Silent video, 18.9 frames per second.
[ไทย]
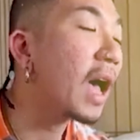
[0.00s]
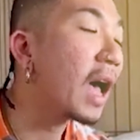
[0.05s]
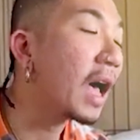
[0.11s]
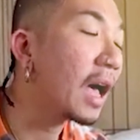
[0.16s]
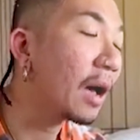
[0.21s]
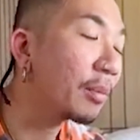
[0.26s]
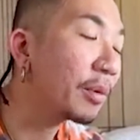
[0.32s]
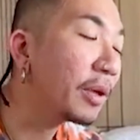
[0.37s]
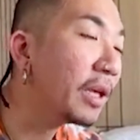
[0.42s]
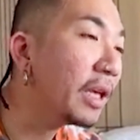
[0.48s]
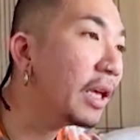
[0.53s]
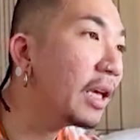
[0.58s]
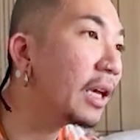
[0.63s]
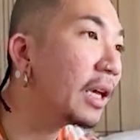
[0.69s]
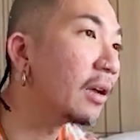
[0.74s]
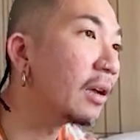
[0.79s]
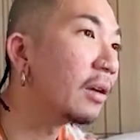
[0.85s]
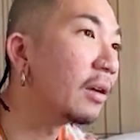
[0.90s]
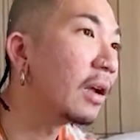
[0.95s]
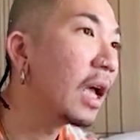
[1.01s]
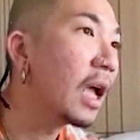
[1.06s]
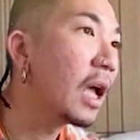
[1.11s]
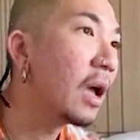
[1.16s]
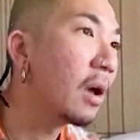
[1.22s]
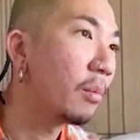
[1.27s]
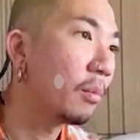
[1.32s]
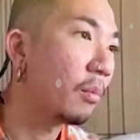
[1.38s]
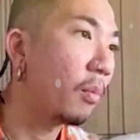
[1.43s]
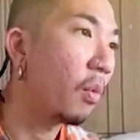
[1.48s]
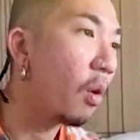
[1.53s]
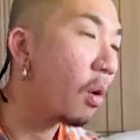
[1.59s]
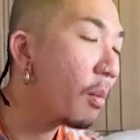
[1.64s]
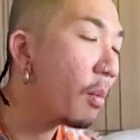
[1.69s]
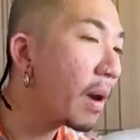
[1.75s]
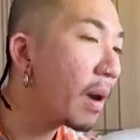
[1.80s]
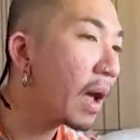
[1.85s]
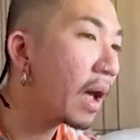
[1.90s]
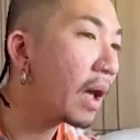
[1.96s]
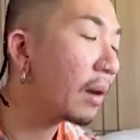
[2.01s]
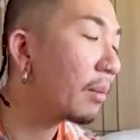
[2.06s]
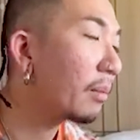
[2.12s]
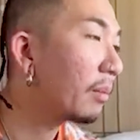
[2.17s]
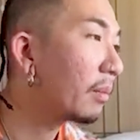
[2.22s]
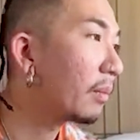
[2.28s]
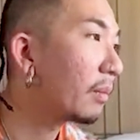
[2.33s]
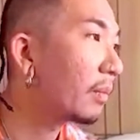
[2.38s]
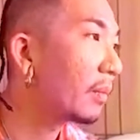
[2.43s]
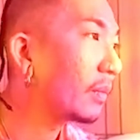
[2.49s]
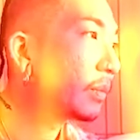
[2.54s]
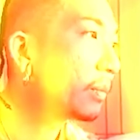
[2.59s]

แจ๊ดชวนชื่น ยอมโดดน้ำแล้ว